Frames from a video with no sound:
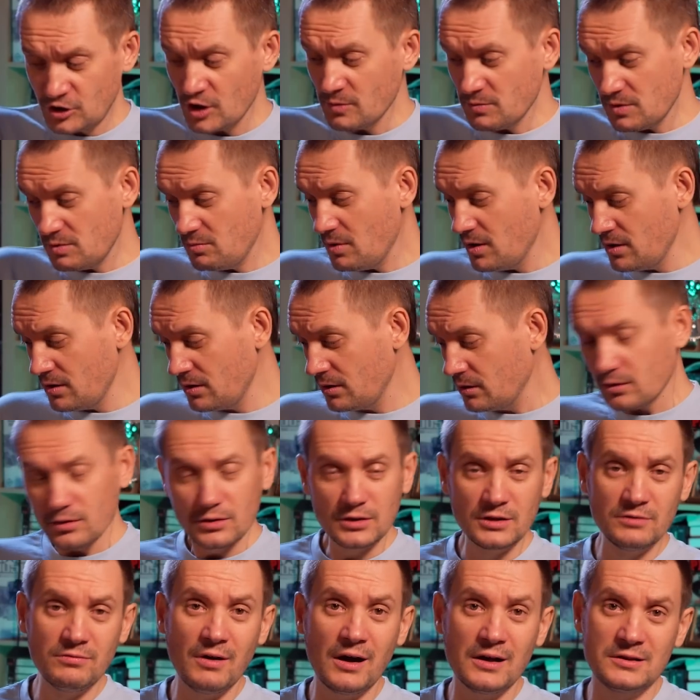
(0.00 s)
Но тем не менее,
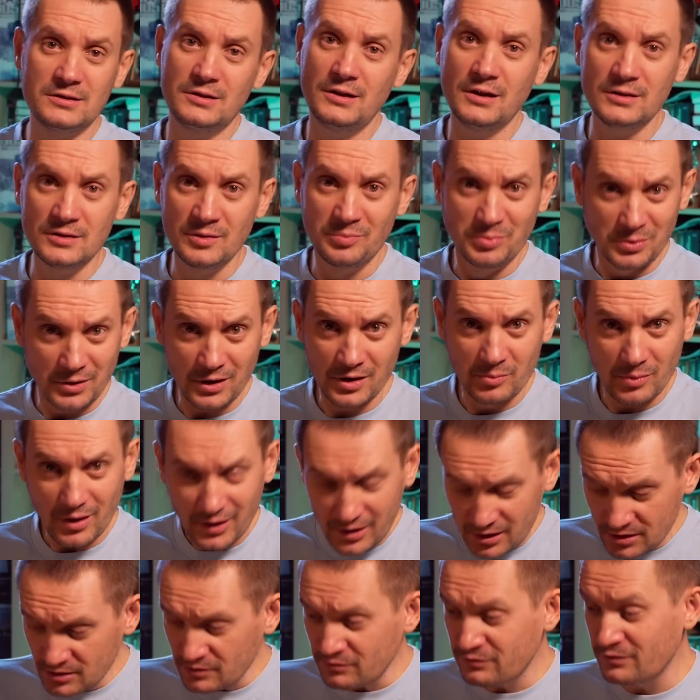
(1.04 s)
два отряда
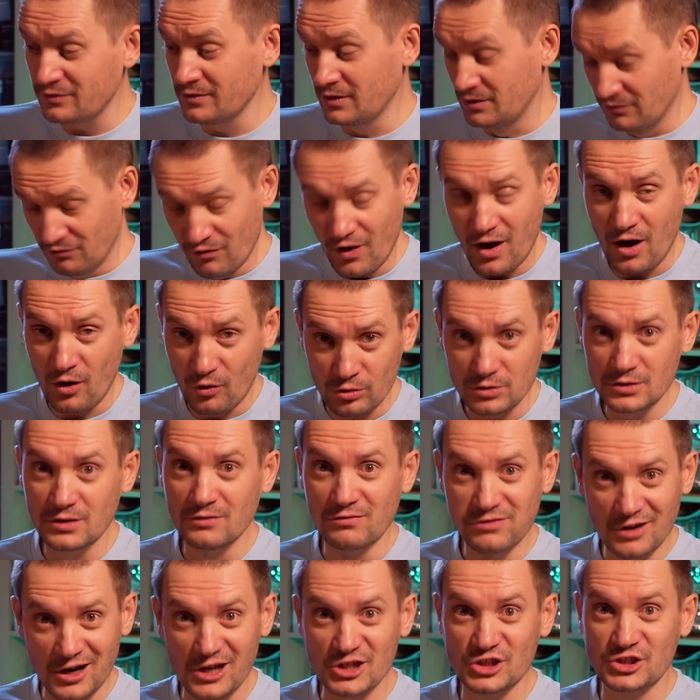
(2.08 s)
плагмаринов, два хода
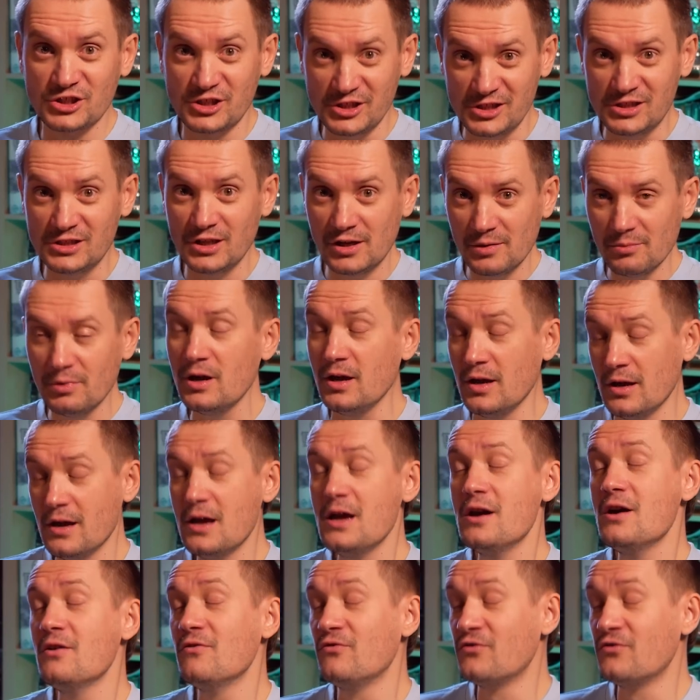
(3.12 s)
вражеской стрельбы,